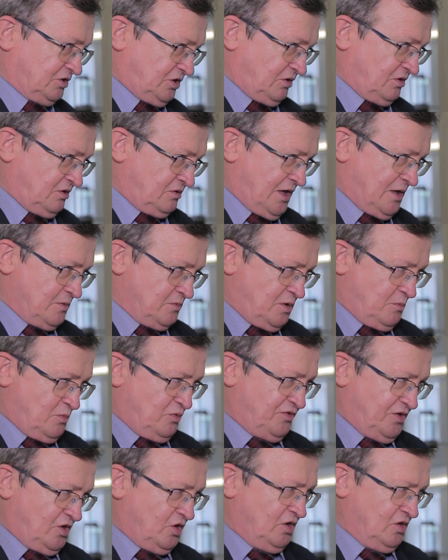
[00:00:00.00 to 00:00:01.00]
to, ja nie
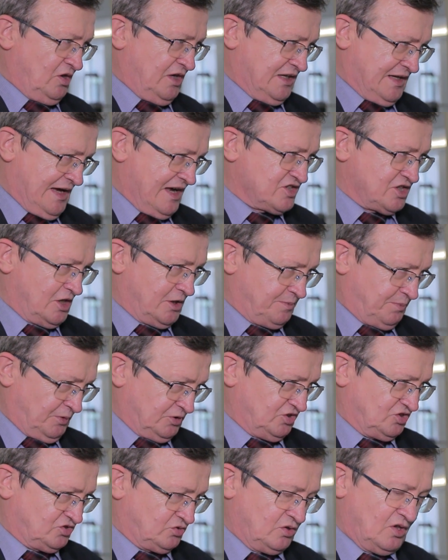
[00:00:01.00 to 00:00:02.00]
mówię o lekarzach
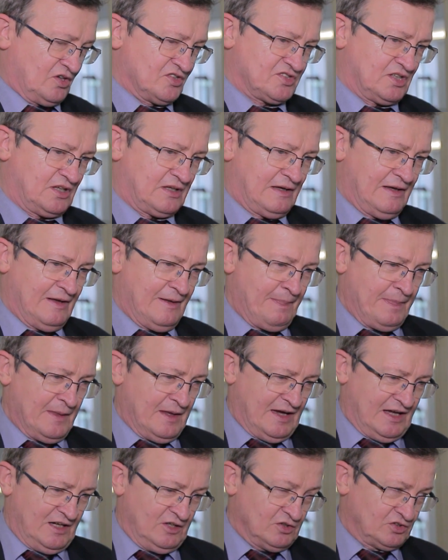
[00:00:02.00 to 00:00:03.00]
protestujących,
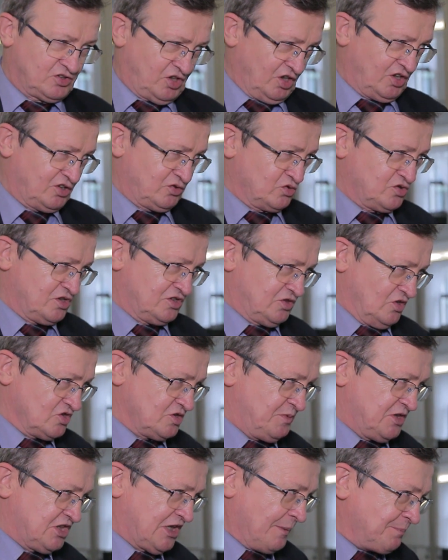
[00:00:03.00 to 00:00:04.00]
ale o tych, którzy chcą
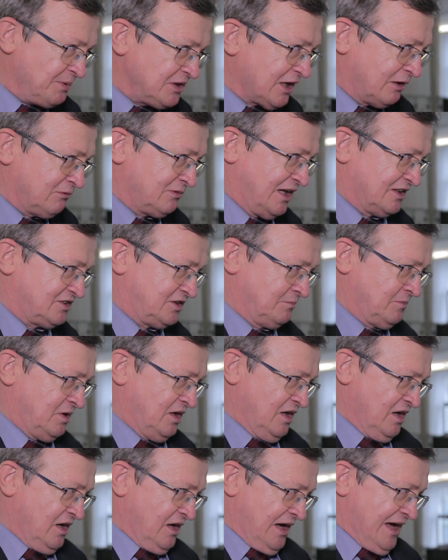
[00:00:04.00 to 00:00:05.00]
zbić kapitał na tym,
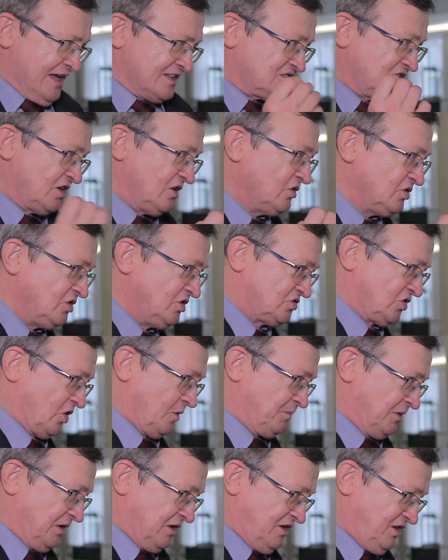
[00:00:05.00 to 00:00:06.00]
a co oni
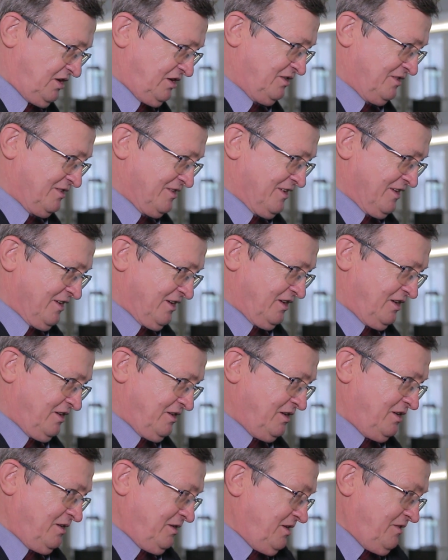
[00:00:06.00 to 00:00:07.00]
zrobili,
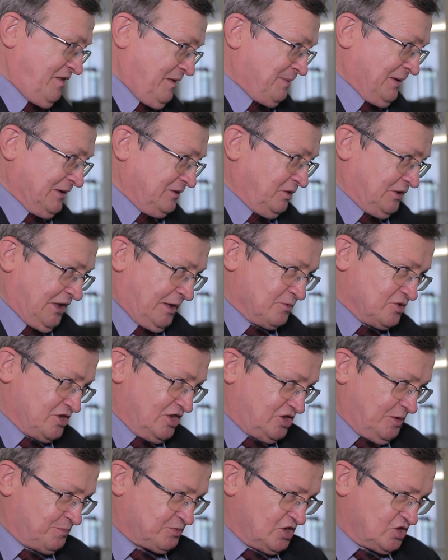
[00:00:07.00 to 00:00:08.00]
i, i wie pani, to tak
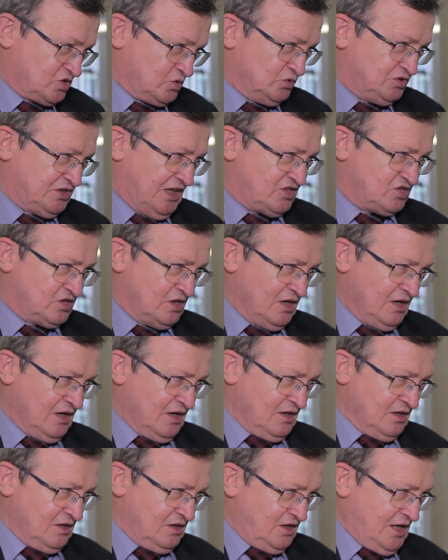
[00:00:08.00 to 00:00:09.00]
można się przerzucać.
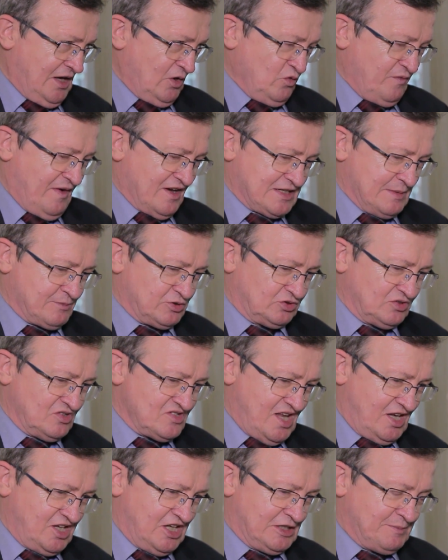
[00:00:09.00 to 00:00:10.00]
Ja uważam, że
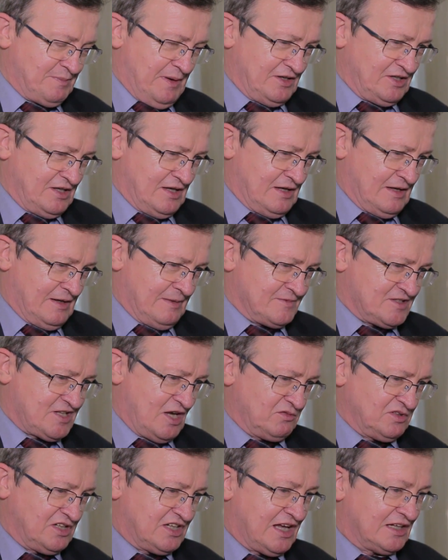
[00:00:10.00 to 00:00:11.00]
są zaniedbania
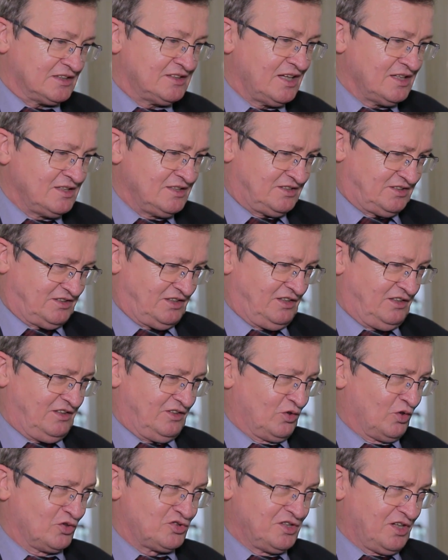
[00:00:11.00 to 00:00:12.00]
całych kadencji,
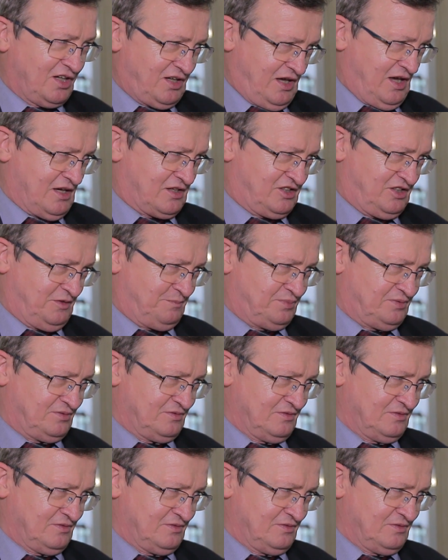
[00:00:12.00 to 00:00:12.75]
różnych ekip.